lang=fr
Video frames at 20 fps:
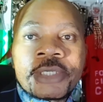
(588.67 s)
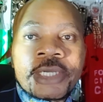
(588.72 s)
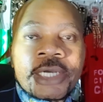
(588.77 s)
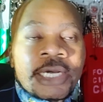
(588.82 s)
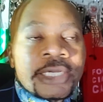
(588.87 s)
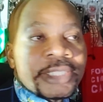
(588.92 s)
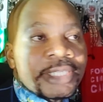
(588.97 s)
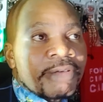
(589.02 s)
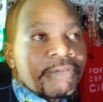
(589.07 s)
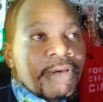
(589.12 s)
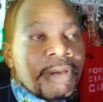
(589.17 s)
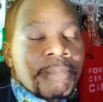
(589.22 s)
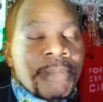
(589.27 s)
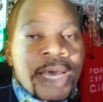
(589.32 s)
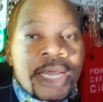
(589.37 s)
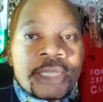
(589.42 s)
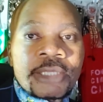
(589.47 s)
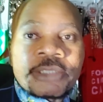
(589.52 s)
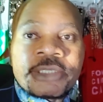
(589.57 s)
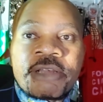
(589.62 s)
Quand ça va
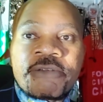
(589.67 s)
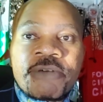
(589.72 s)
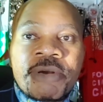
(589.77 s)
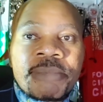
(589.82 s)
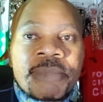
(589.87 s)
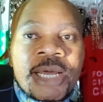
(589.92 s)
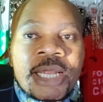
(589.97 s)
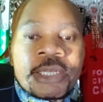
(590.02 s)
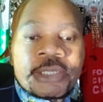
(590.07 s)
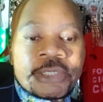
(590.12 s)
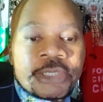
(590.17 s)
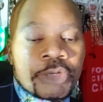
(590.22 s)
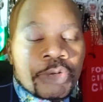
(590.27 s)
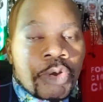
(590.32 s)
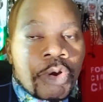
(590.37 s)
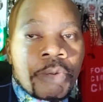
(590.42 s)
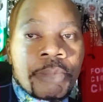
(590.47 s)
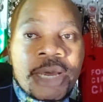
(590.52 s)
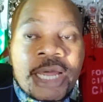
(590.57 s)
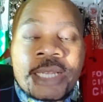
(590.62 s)
mal, ça va mal, c'est
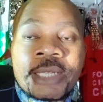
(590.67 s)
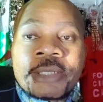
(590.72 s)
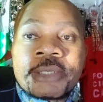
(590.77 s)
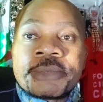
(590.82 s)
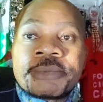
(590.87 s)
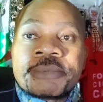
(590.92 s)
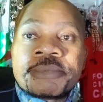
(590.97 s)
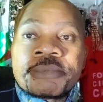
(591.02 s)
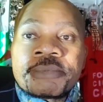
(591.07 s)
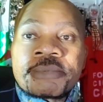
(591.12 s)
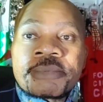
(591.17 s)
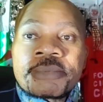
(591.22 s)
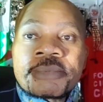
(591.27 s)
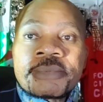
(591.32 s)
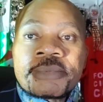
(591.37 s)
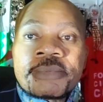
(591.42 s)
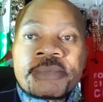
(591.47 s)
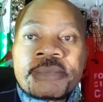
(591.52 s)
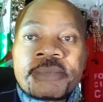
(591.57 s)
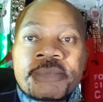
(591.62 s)
normal.
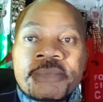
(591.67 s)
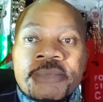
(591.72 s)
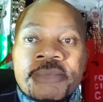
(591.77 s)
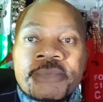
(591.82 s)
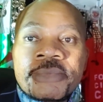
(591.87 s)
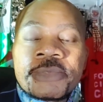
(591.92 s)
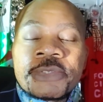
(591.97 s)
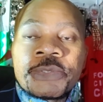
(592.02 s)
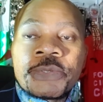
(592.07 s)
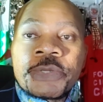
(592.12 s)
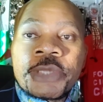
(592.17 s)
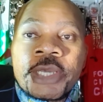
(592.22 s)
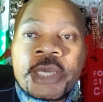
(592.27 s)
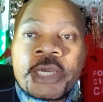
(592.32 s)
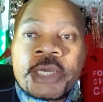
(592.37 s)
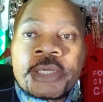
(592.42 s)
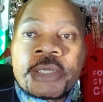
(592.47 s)
OK